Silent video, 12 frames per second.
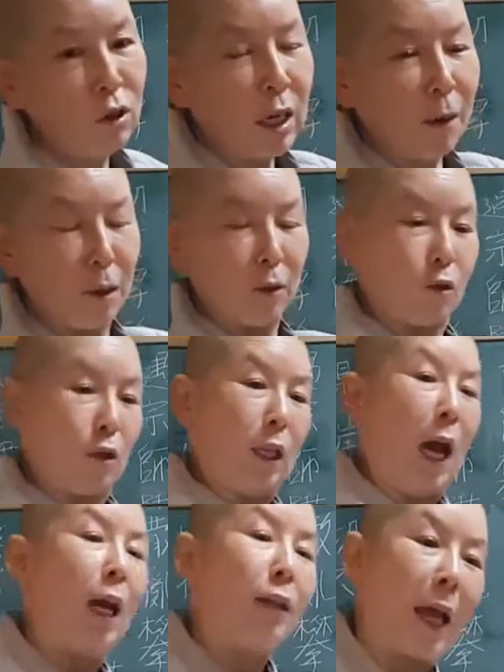우리가 막
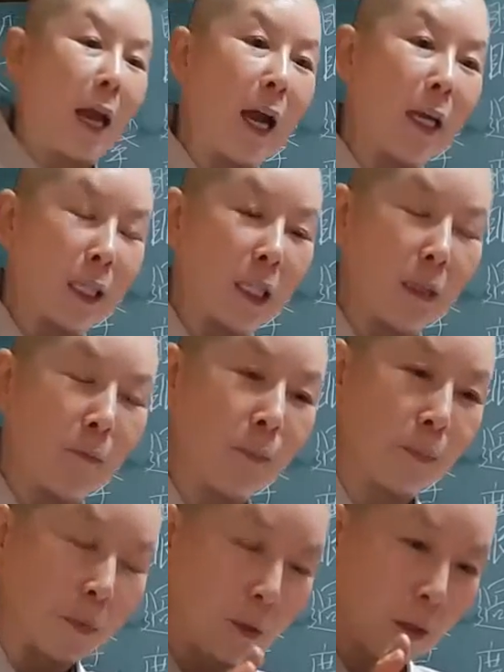나 내가
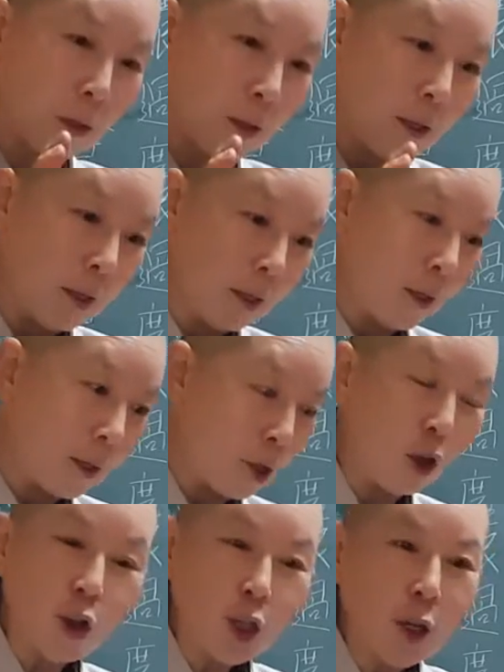지금
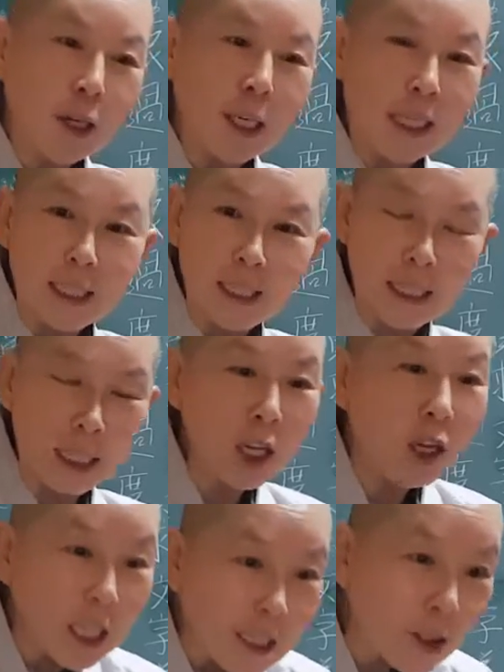여성연애
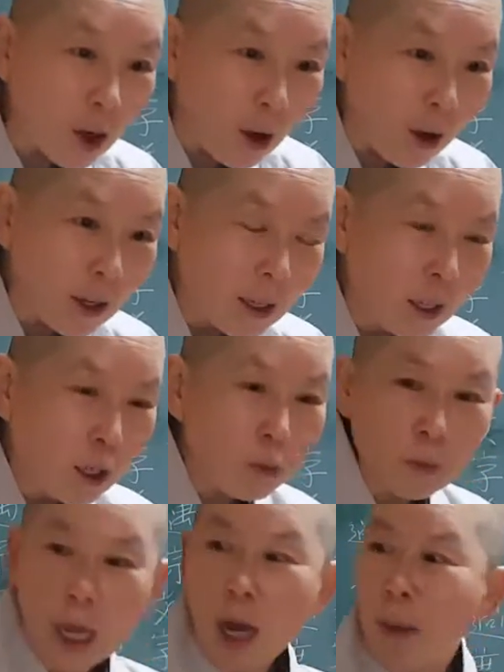인연이 있어.
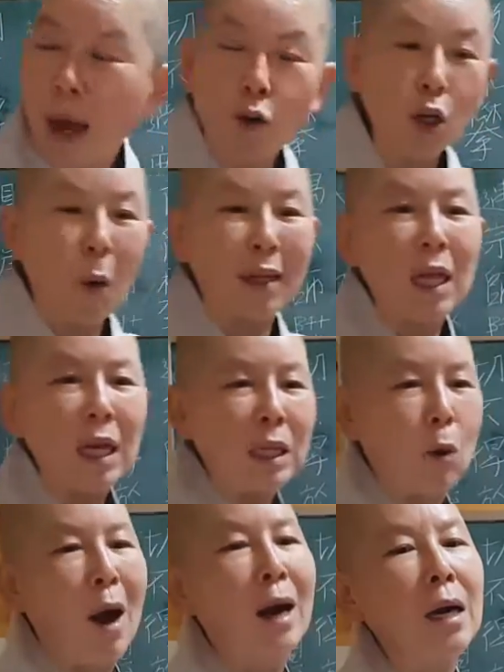내가 막 거기 왔다
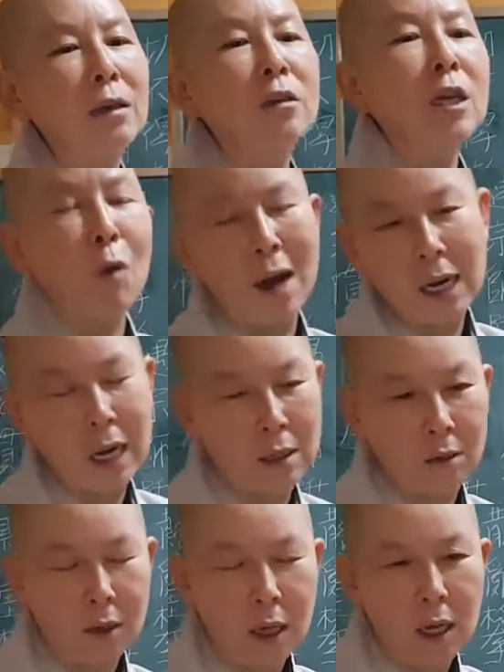갔다 왕안 그걸
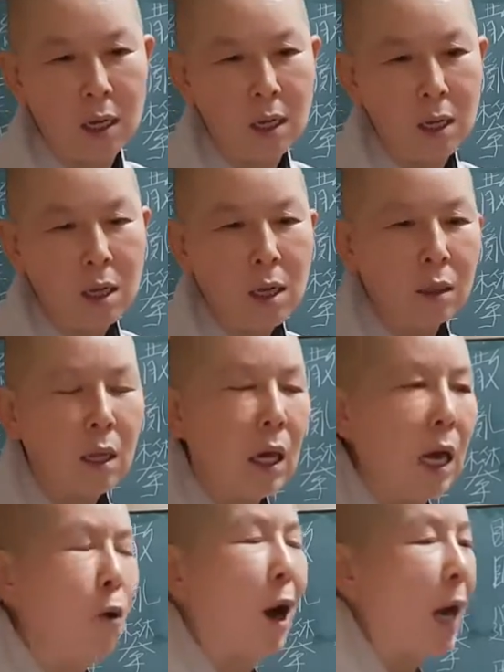왕안하는 거야.
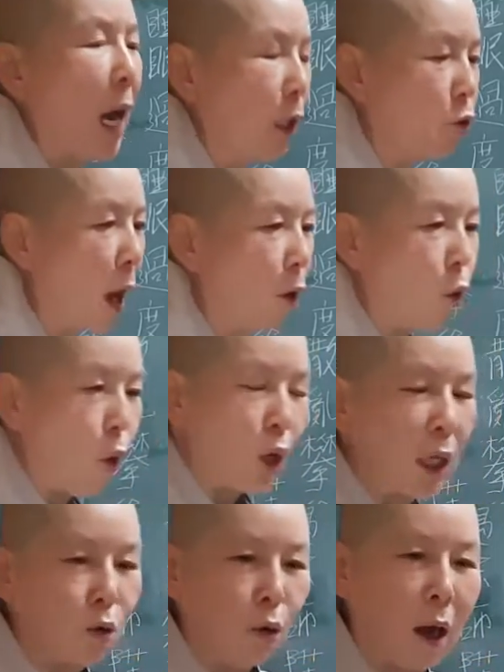내가 와 가기도 하고
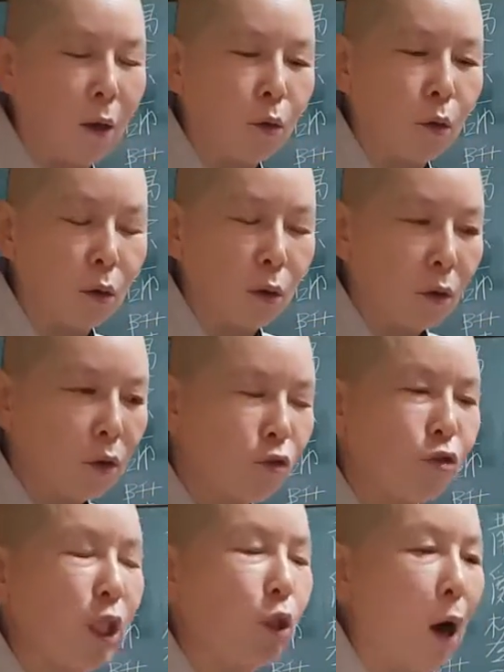오기도 하고
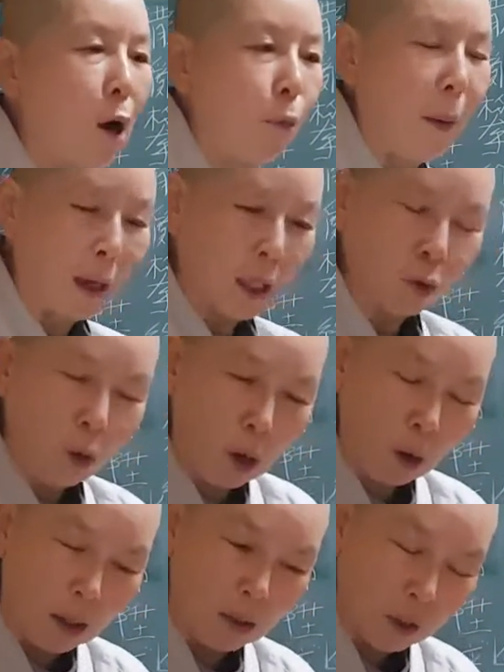주기도 하고 받기도
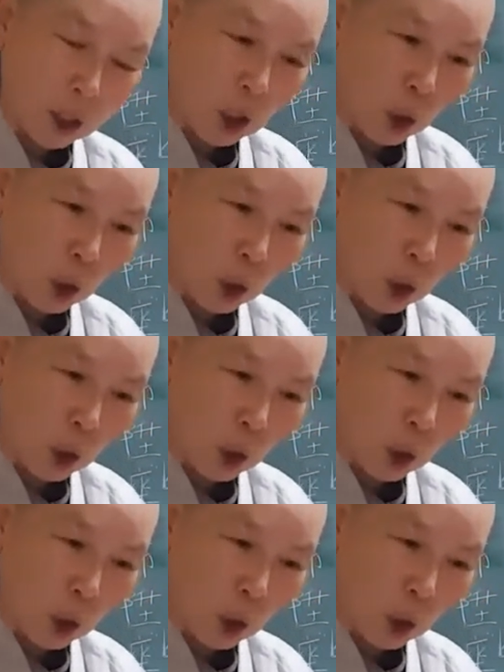하고 하는 거